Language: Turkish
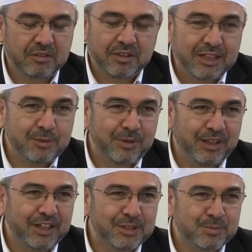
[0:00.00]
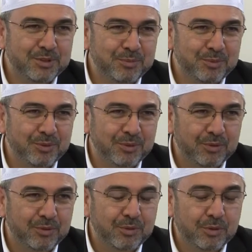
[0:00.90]
Kendimden geçmişim diyor.
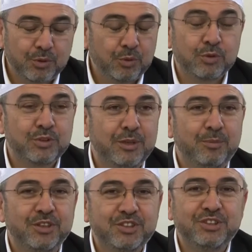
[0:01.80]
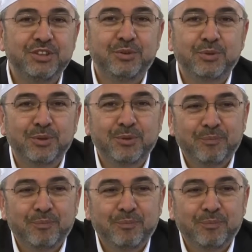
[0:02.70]
Gözlerimi açınca diyor.